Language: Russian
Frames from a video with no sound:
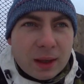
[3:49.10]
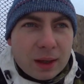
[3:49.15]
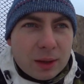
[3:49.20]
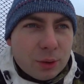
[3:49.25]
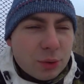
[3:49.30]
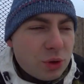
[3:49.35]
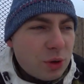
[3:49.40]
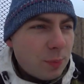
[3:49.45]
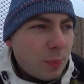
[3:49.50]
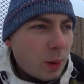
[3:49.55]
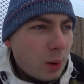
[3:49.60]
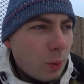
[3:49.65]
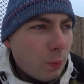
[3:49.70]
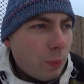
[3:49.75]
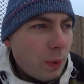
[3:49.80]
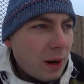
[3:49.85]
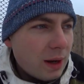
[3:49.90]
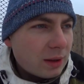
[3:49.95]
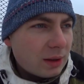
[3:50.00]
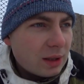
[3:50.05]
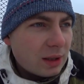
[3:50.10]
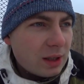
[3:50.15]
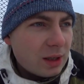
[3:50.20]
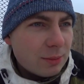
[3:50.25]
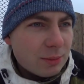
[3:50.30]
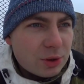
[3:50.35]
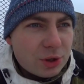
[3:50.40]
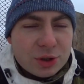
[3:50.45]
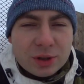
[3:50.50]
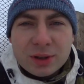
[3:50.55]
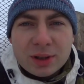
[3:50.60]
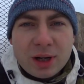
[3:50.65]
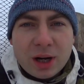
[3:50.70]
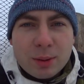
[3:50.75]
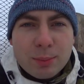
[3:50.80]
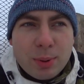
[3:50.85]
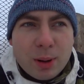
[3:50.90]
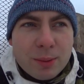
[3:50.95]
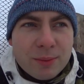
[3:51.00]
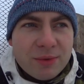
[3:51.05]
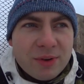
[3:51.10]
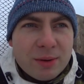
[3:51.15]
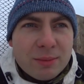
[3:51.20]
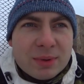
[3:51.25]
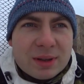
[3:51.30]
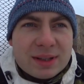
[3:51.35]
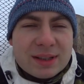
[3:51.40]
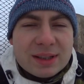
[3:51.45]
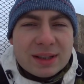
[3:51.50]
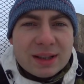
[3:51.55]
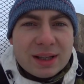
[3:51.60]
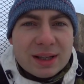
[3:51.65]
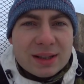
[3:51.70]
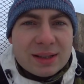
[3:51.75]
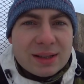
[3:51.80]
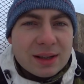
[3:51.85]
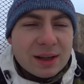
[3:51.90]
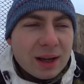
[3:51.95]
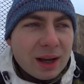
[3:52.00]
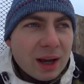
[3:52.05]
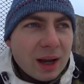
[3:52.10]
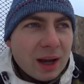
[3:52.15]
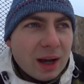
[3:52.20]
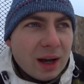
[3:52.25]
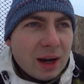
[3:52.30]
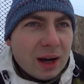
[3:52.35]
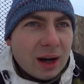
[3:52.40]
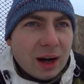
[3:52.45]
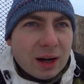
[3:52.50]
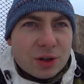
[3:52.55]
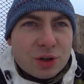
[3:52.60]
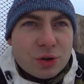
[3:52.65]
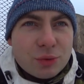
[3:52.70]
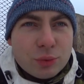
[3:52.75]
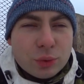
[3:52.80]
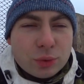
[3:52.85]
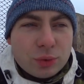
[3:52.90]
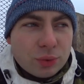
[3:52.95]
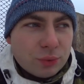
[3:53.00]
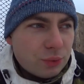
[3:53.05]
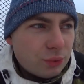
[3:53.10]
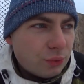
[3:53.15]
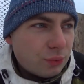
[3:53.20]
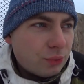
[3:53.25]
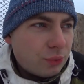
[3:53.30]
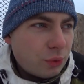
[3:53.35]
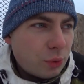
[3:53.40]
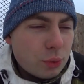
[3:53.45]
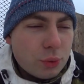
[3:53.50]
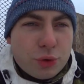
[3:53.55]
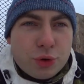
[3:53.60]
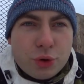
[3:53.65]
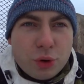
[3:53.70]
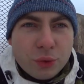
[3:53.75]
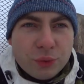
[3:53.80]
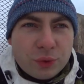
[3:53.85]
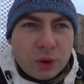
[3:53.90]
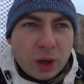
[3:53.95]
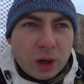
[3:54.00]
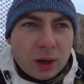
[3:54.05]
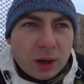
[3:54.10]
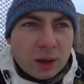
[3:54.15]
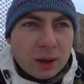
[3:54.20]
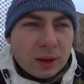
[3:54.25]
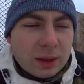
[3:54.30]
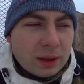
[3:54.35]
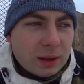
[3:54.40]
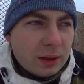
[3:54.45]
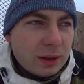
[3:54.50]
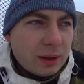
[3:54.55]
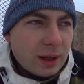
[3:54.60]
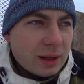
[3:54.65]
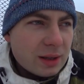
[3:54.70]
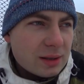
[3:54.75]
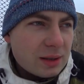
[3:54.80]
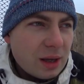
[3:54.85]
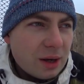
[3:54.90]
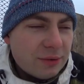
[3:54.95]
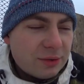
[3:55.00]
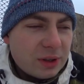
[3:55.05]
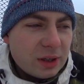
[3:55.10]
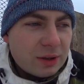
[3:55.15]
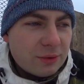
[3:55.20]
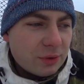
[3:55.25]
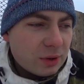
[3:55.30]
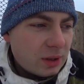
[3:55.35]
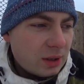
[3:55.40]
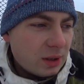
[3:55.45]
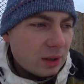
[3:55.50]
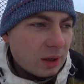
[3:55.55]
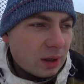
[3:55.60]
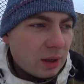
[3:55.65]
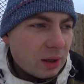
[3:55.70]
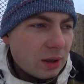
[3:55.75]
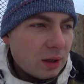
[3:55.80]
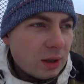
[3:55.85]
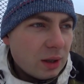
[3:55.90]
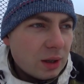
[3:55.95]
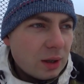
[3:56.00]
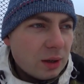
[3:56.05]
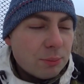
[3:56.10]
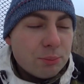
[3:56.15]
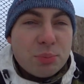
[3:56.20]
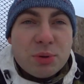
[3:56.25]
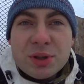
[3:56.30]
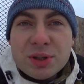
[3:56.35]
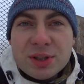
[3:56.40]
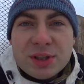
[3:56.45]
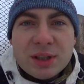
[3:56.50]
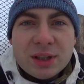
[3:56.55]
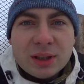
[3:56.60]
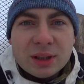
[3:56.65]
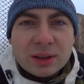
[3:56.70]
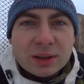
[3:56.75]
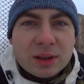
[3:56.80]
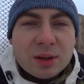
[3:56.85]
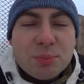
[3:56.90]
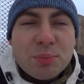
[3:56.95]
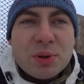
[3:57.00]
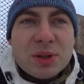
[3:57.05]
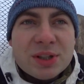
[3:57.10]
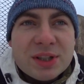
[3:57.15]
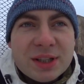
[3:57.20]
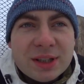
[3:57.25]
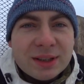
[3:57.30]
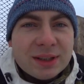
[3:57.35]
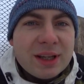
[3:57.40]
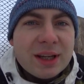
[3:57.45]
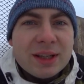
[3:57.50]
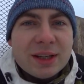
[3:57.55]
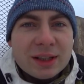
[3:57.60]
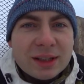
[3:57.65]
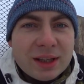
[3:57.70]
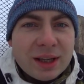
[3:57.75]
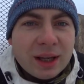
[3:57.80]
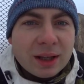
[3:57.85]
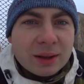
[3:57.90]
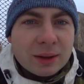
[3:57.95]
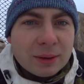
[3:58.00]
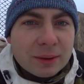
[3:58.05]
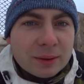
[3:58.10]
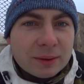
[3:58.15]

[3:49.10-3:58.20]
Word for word: Люди покупают такие машины, как BMW, эм Мерседесы, а живут в хрущевках или, я не знаю, в каких квартирах. Бензина, на бензин денег нет.